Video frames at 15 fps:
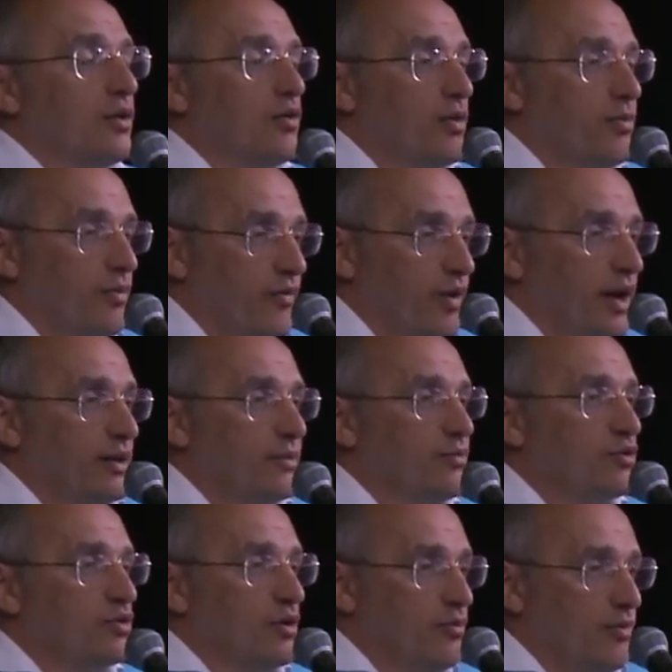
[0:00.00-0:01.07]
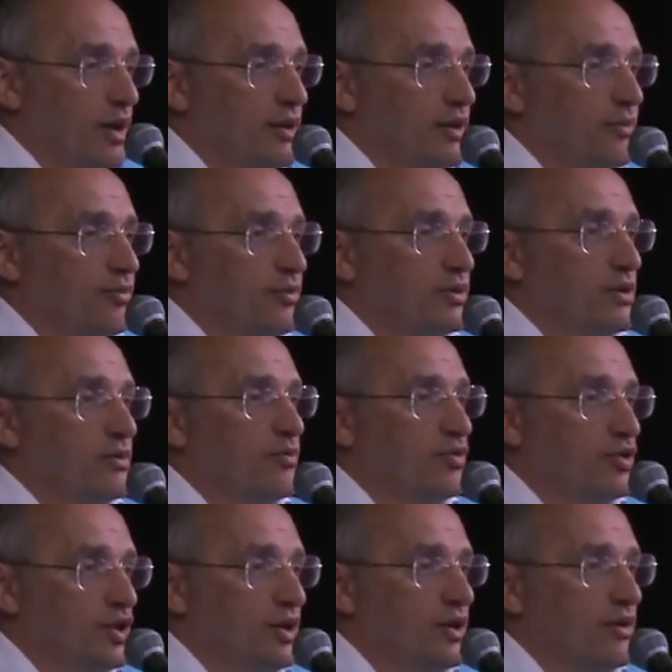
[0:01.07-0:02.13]
такое бывает, мусульман, допустим,
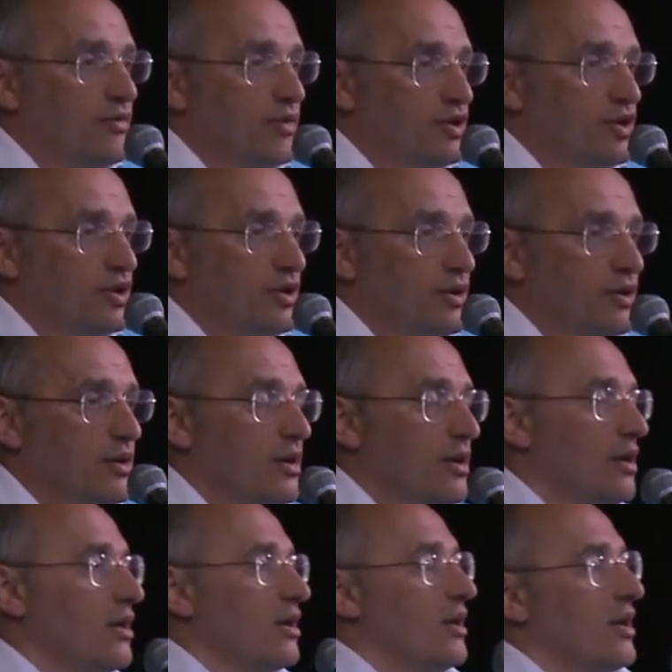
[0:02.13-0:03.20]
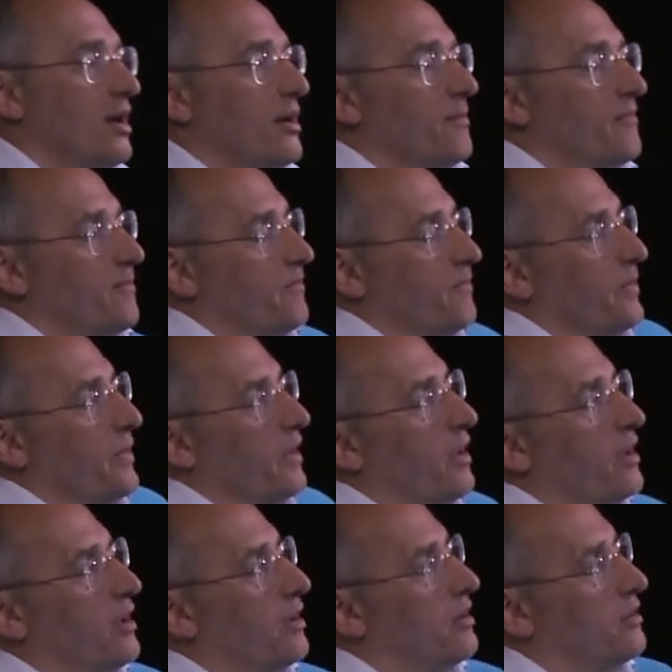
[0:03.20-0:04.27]
мужчины, две жены. Я
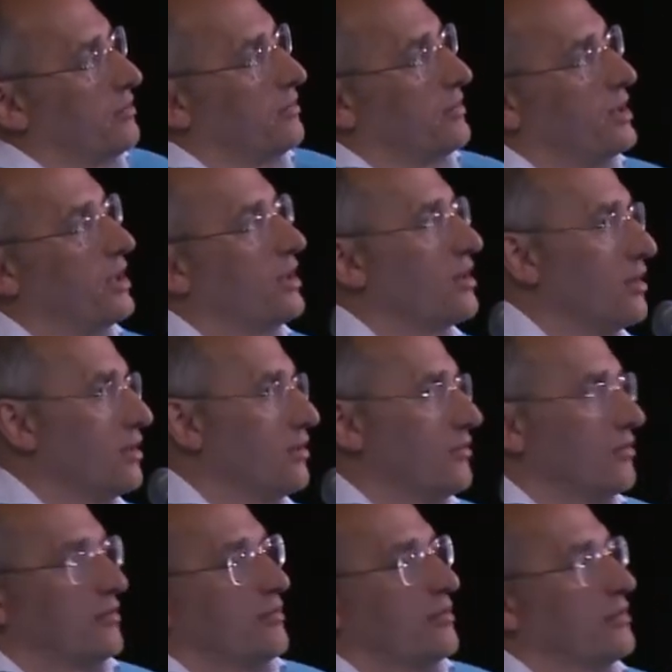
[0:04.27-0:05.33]
э, ехал